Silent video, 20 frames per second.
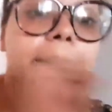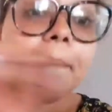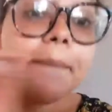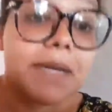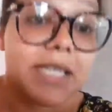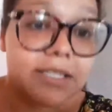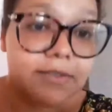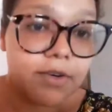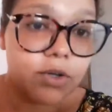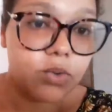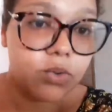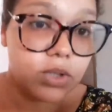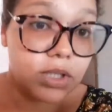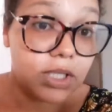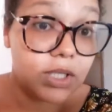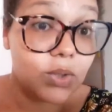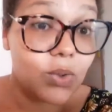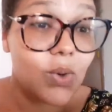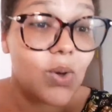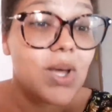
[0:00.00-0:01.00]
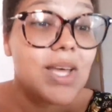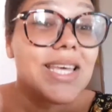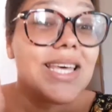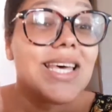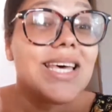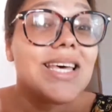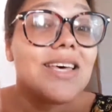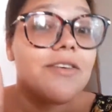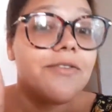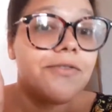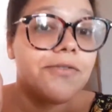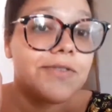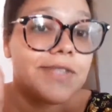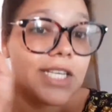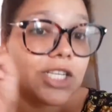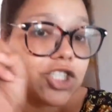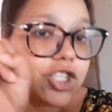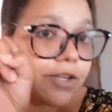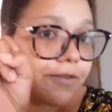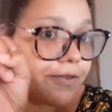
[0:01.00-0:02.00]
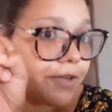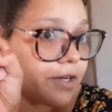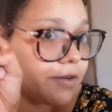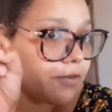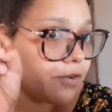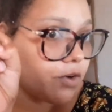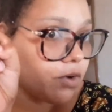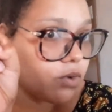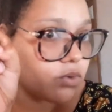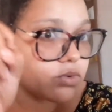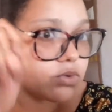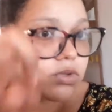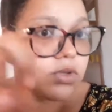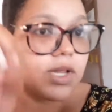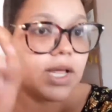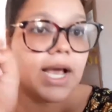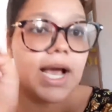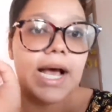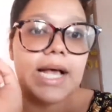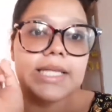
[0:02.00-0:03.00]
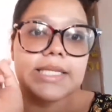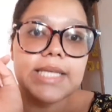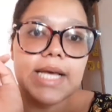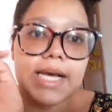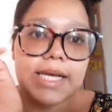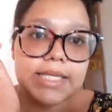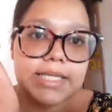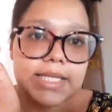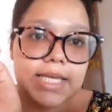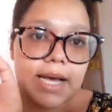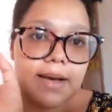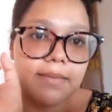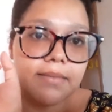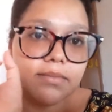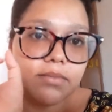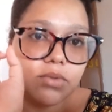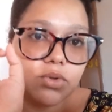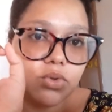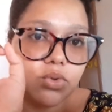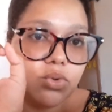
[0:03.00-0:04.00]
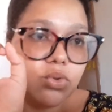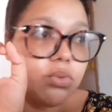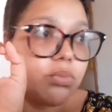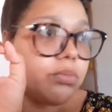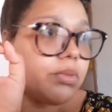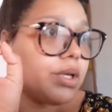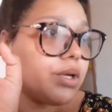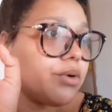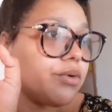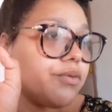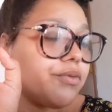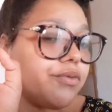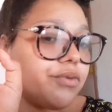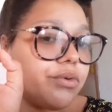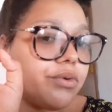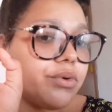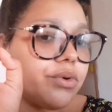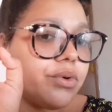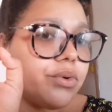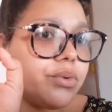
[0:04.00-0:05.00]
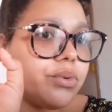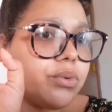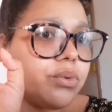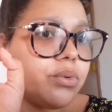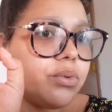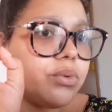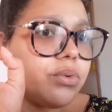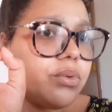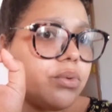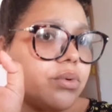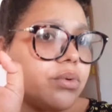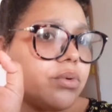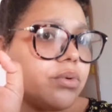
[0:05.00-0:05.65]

Mas voltando, sexta-feira foi o encontro de casais, sábado, e domingo foi o...